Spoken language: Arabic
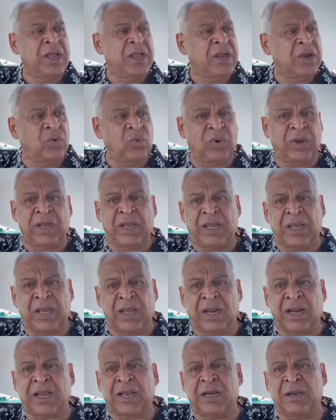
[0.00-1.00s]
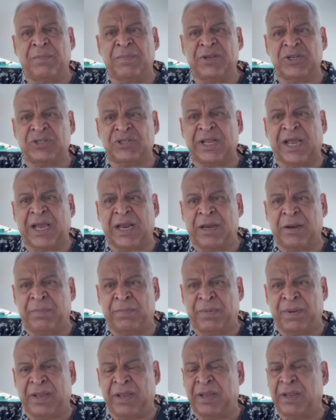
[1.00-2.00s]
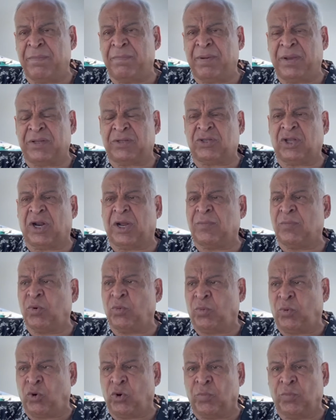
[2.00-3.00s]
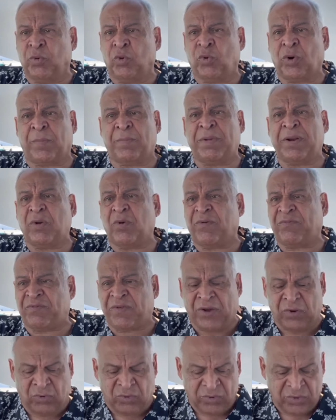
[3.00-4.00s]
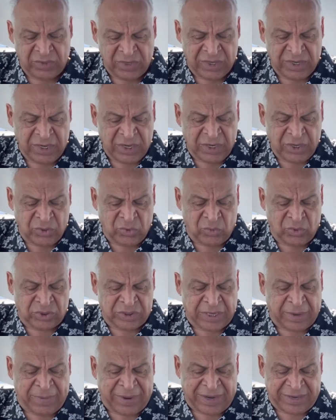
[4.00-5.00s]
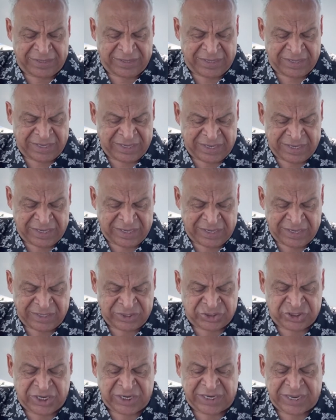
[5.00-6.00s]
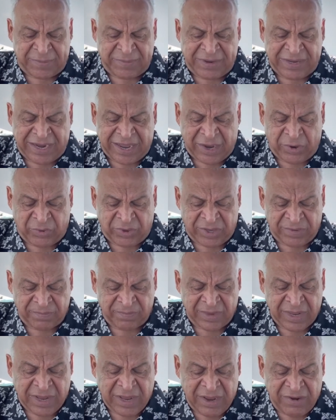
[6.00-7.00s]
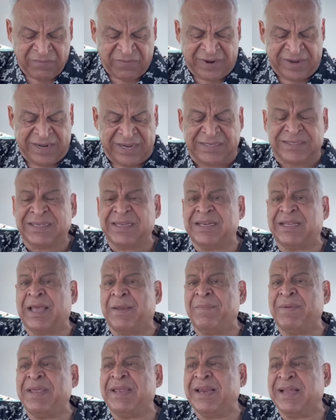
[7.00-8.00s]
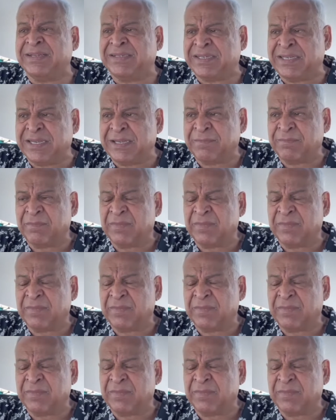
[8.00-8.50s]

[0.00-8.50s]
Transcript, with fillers: وراجل بيشتغل باحترامه وبحبه وربنا يوفقه وطبعا آه، شيء جميل قوي فالناس الجميله دي